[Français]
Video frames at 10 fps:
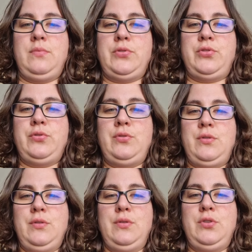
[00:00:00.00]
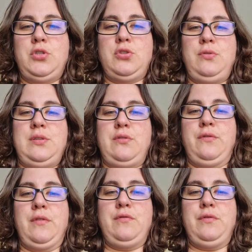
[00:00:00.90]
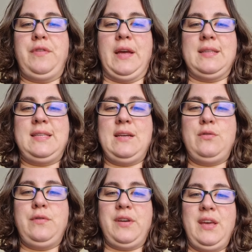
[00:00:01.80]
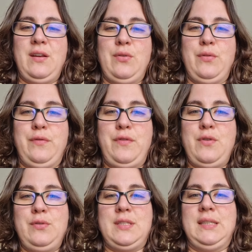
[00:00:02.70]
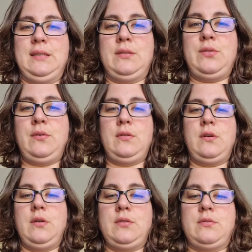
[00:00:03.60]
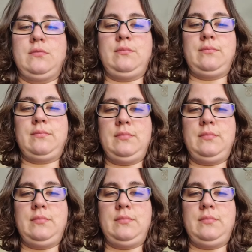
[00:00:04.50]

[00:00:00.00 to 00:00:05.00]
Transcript: Bonjour, aujourd'hui je vais vous faire découvrir le velouté de Cresson.